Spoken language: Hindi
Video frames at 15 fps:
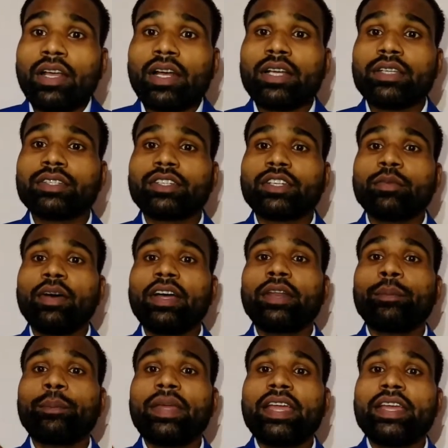कस्टमर
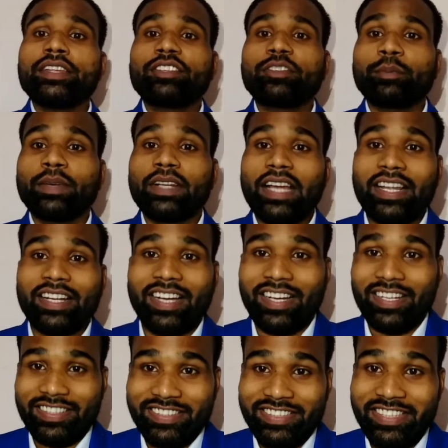बेस बनाना
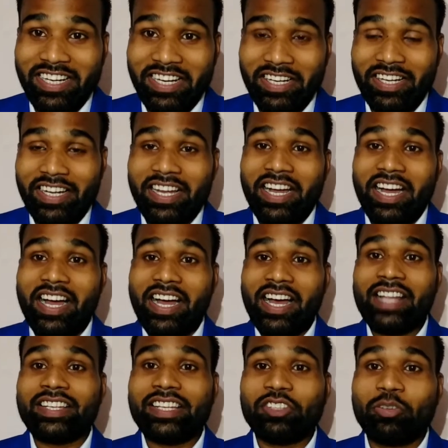जी हाँ
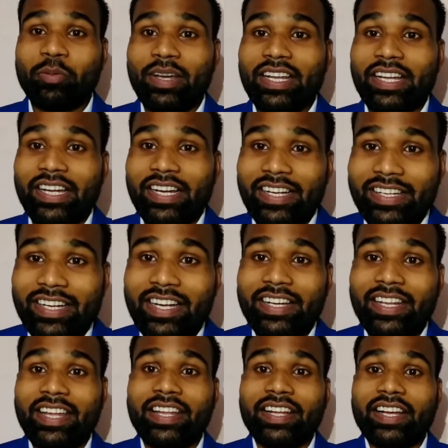आज का जो हमारा कंटेंट
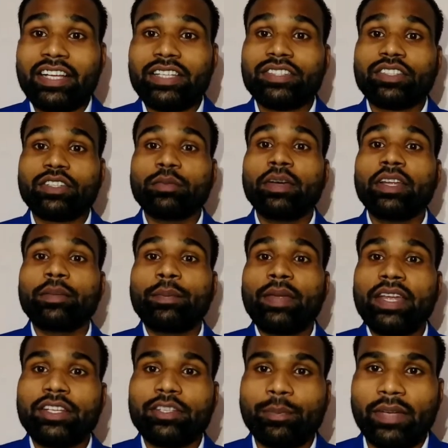है कस्टमर
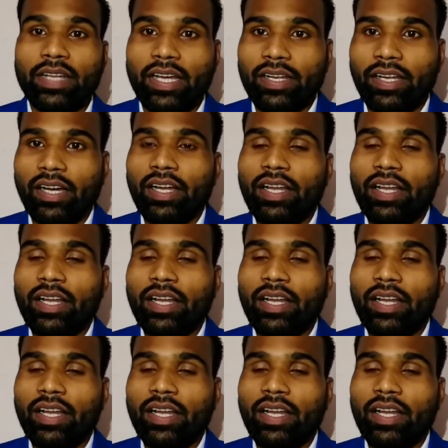बेस बनाना